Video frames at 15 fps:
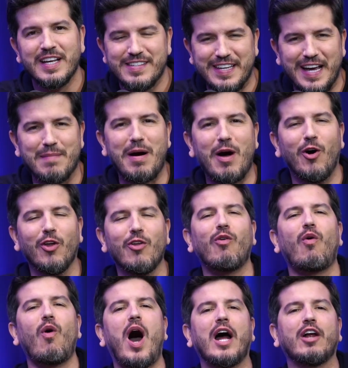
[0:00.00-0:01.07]
Se amarrou no
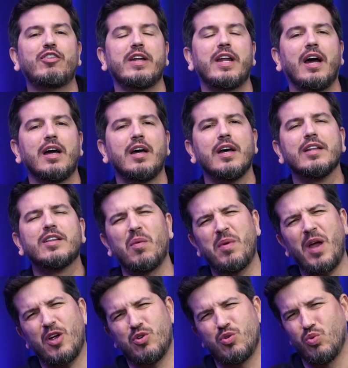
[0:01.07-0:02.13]
corte, né? Então me
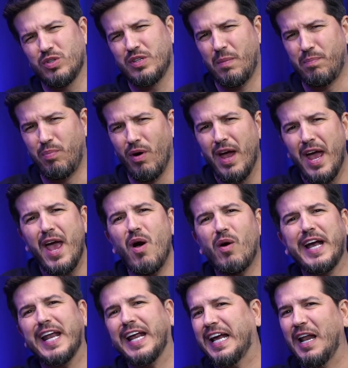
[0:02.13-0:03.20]
ajuda, pô. Eu
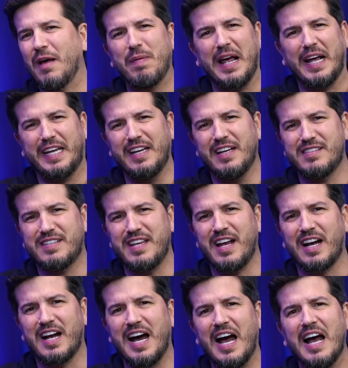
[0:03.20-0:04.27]
quero aquela plaquinha de
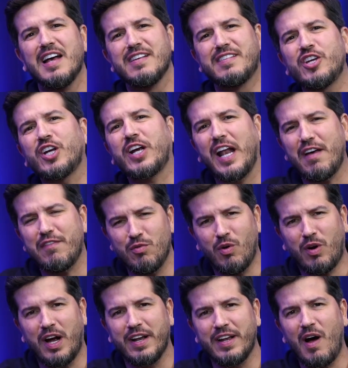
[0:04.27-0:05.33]
100k. Se inscreve no
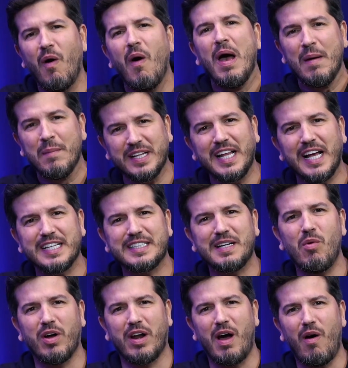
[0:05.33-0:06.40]
canal, me dá essa
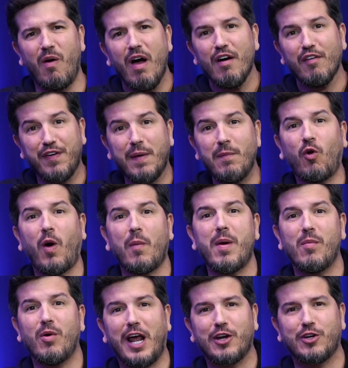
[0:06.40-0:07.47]
moral. Vamos
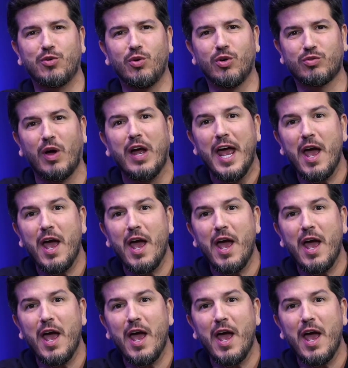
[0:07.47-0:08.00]
comemorar junto.